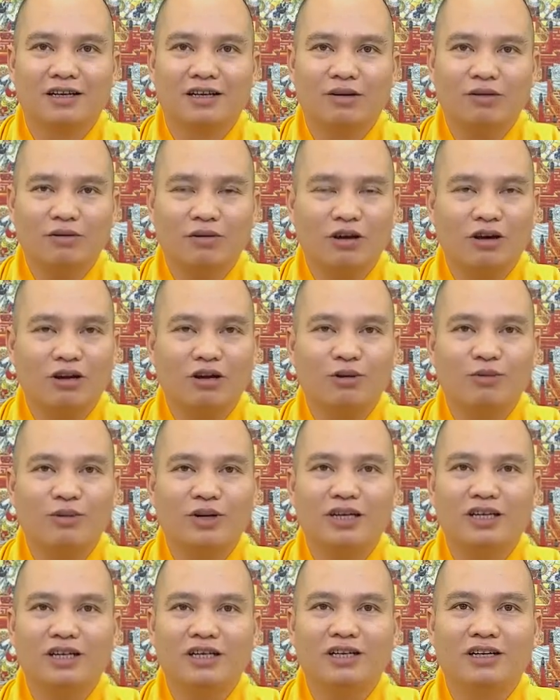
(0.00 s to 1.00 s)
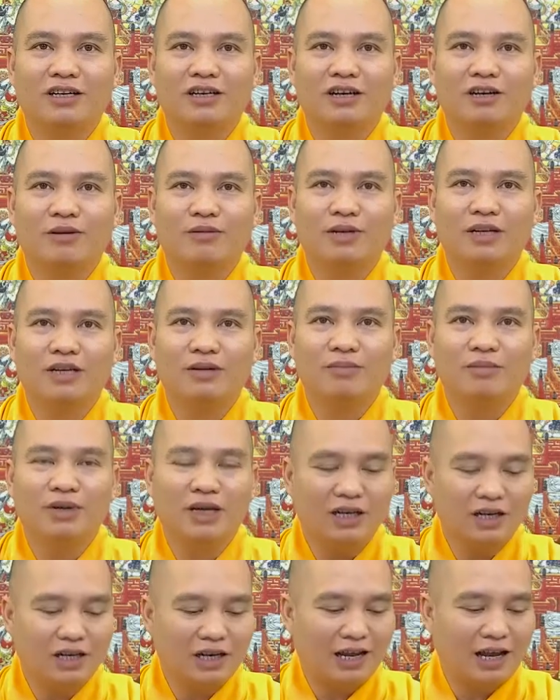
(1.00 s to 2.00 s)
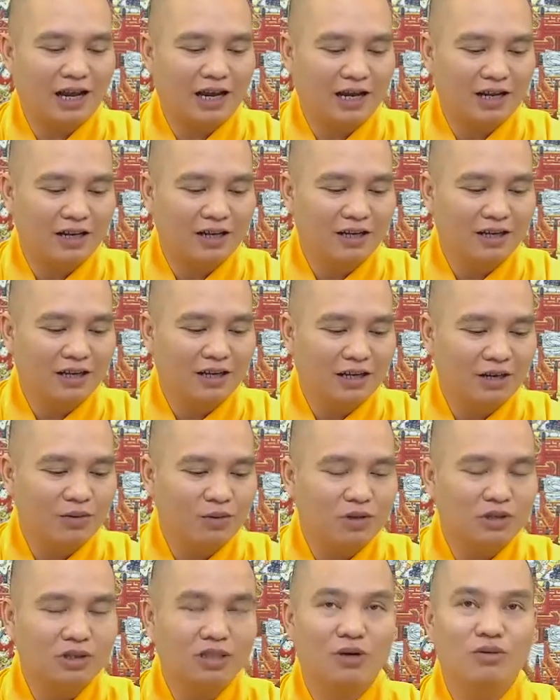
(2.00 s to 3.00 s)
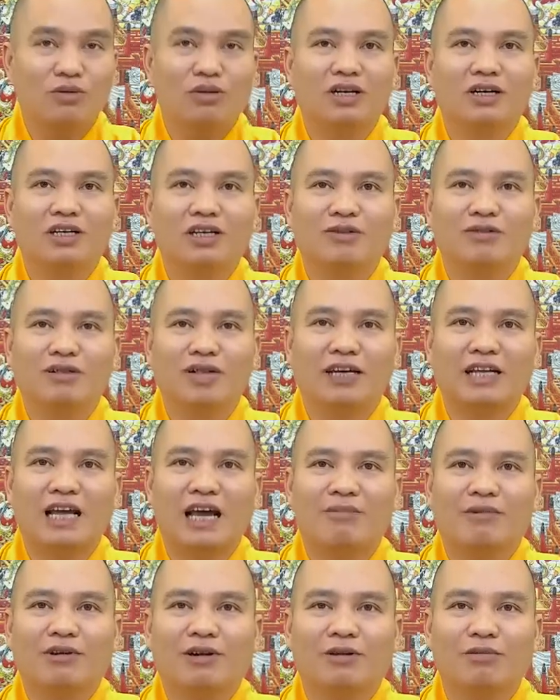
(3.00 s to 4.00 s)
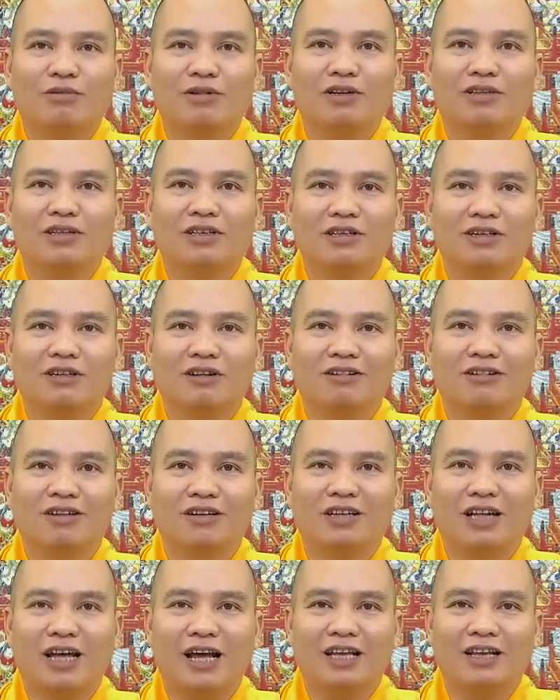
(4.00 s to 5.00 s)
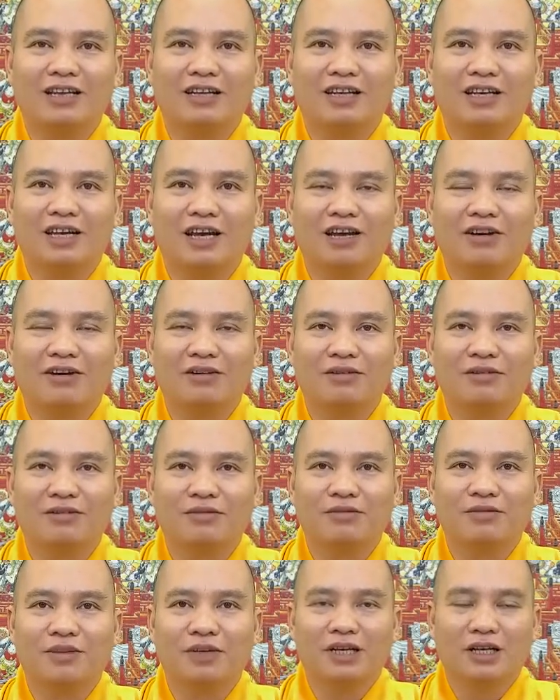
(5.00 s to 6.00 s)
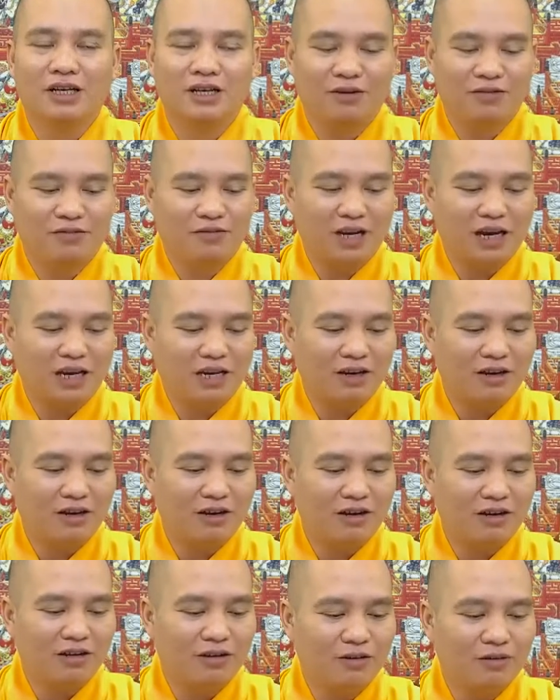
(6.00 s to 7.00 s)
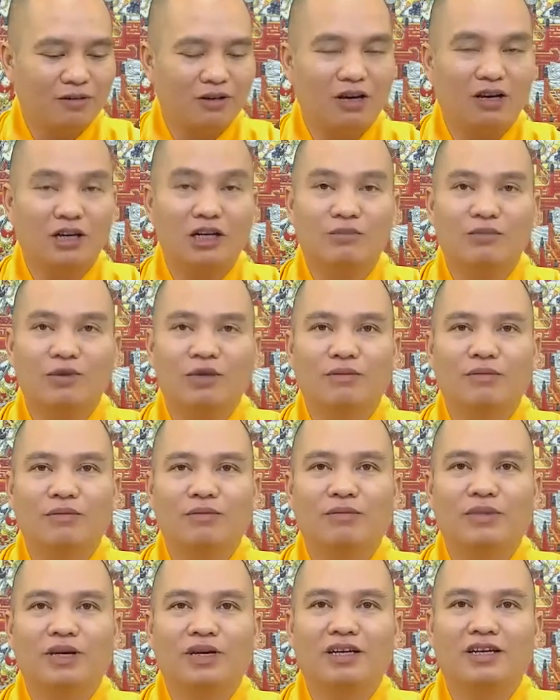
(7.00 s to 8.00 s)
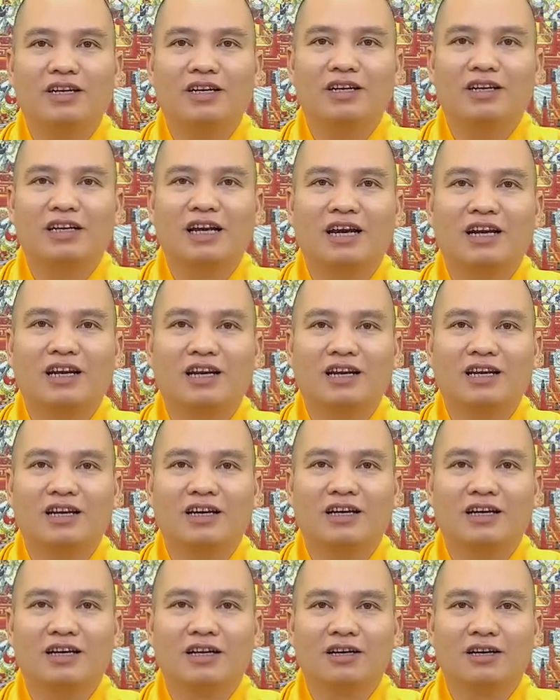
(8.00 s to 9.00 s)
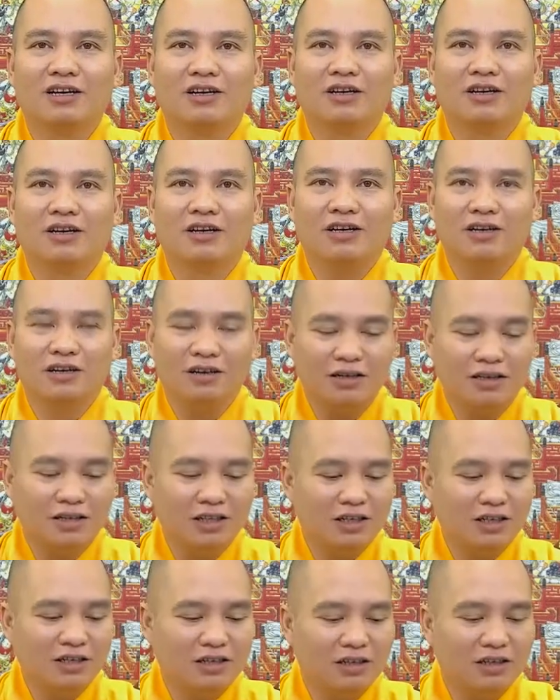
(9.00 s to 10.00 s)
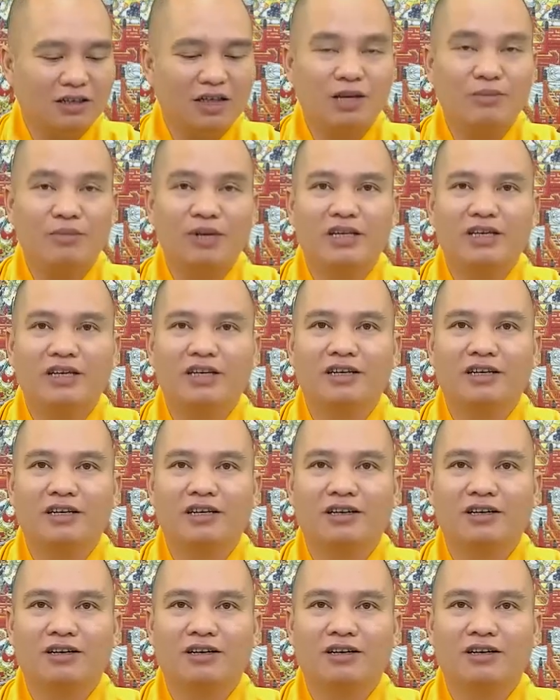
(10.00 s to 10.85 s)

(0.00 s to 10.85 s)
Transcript: lúc đó nó mới gì nó mới biết là cái cuộc sống ở trong trại giam nó không được tự do tự tại như thế nào và nó lúc đó nó mới biết rằng là ước gì trước đây mình gì